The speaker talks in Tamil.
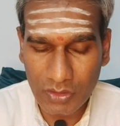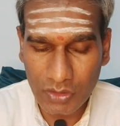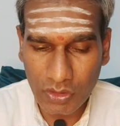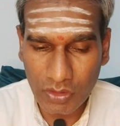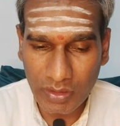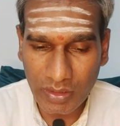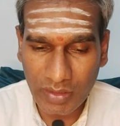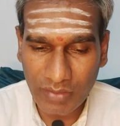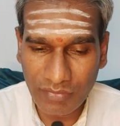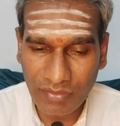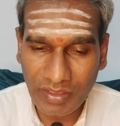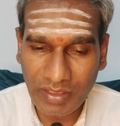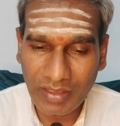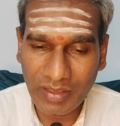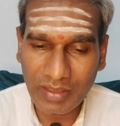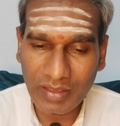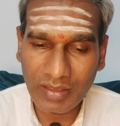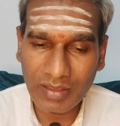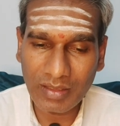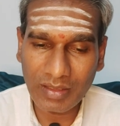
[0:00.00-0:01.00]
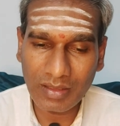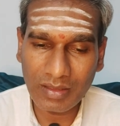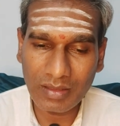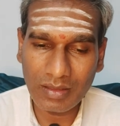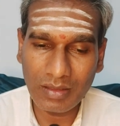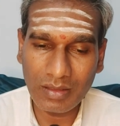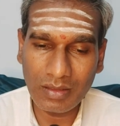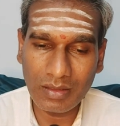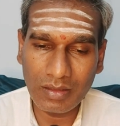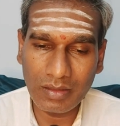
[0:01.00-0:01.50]
ஸோ இந்த வீண்
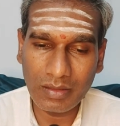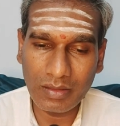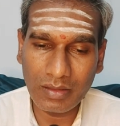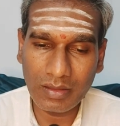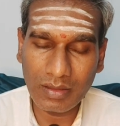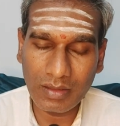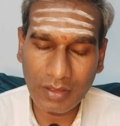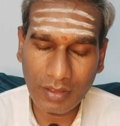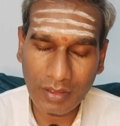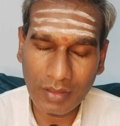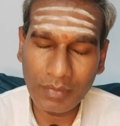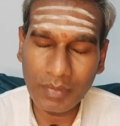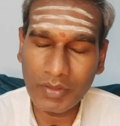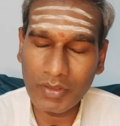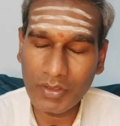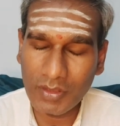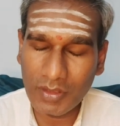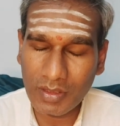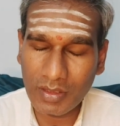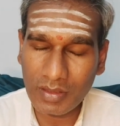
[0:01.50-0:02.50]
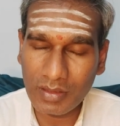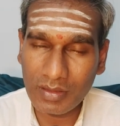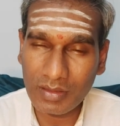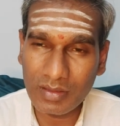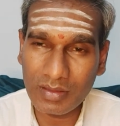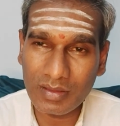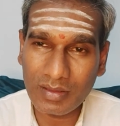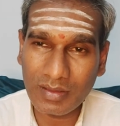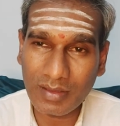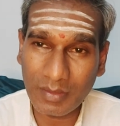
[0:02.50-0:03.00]
எண்ணங்கள் என்ன பண்ணுன்னா
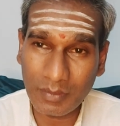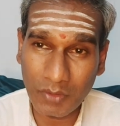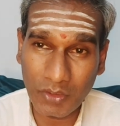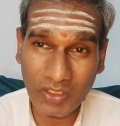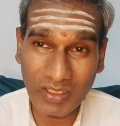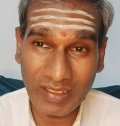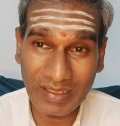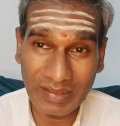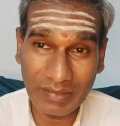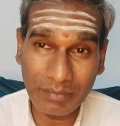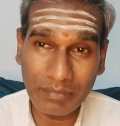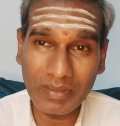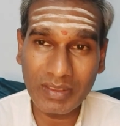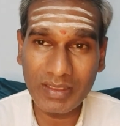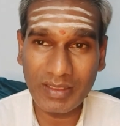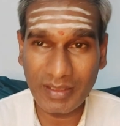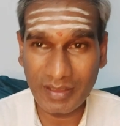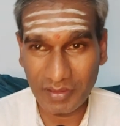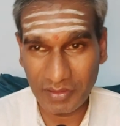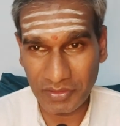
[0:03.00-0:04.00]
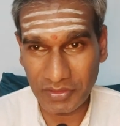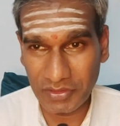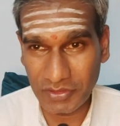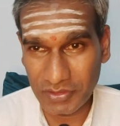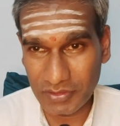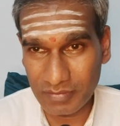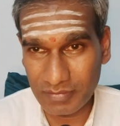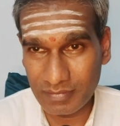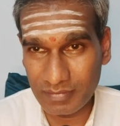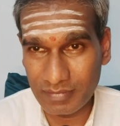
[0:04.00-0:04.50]
நம்முடைய நிம்மதியை
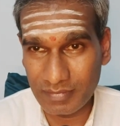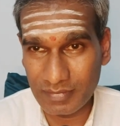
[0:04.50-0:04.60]
கெடுக்கும்